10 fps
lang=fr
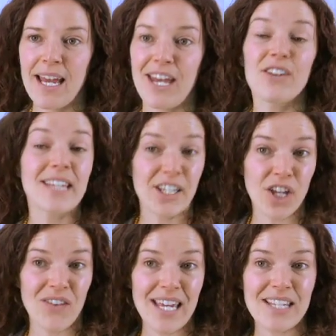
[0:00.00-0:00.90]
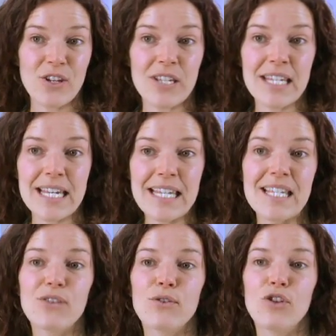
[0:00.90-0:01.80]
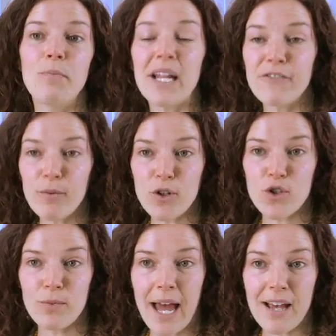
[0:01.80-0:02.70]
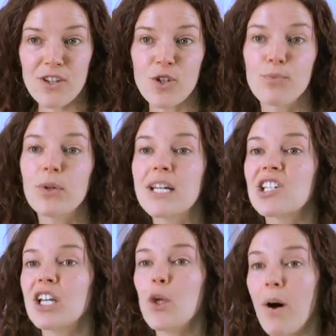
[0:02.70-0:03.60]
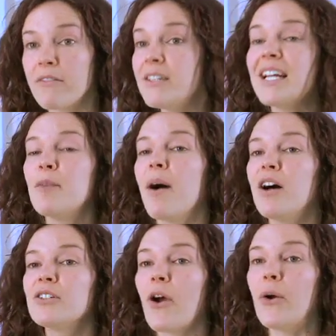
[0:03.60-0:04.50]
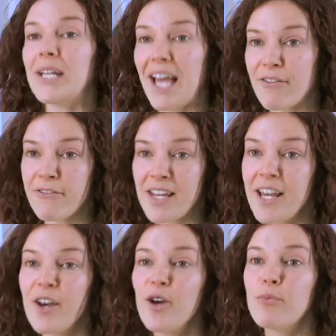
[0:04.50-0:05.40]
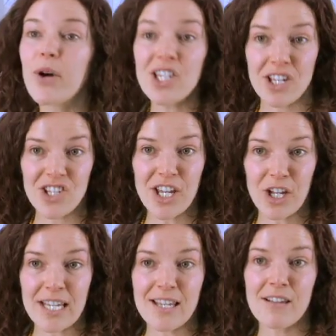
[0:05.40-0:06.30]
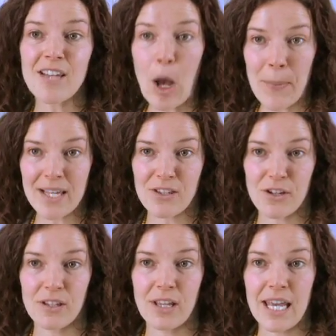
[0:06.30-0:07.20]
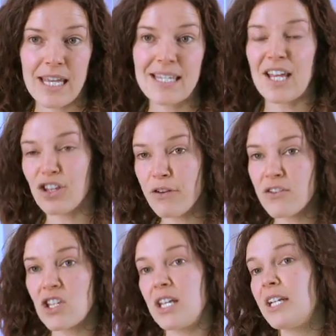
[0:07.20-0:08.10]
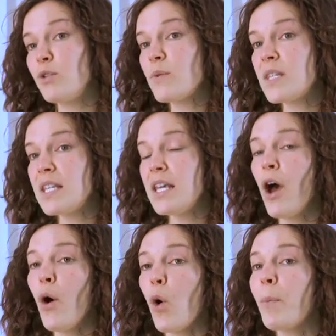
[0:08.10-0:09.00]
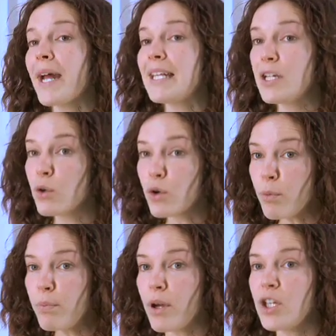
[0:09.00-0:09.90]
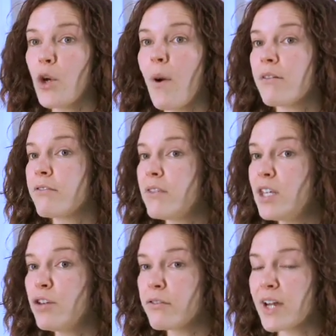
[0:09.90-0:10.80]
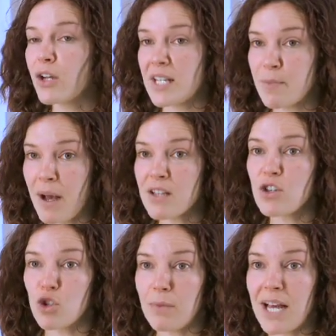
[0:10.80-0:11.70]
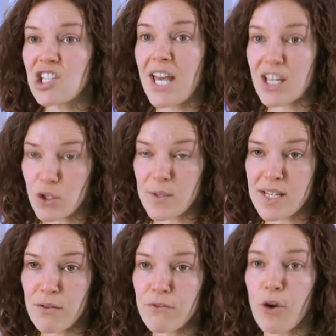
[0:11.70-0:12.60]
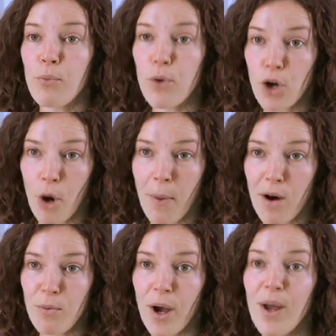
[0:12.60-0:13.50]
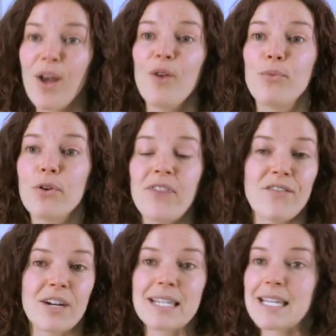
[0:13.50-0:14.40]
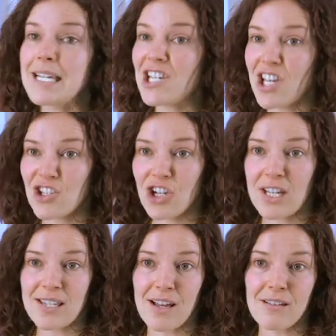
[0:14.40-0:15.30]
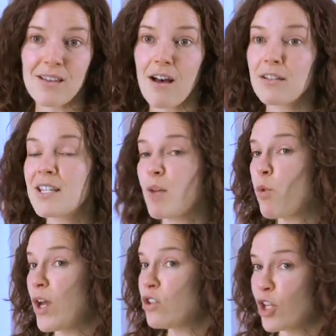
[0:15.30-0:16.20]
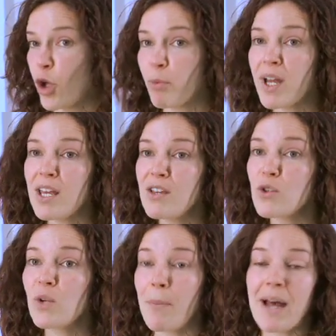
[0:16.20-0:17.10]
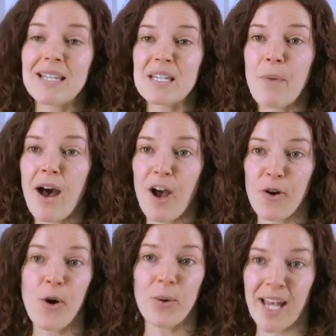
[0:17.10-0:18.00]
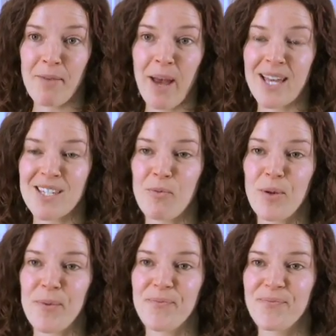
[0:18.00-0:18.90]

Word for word: Et E180, qu'est-ce que c'est? C'est une plateforme de jumelage pour les gens qui ont envie d'aller prendre un café pour échanger des connaissances en personne. Et cette offre se décline aussi auprès des groupes qui ont envie d'offrir un espace de jumelage exclusif pour leurs membres pour favoriser l'échange de connaissances entre les employés d'une entreprise ou les participants à un congrès, par exemple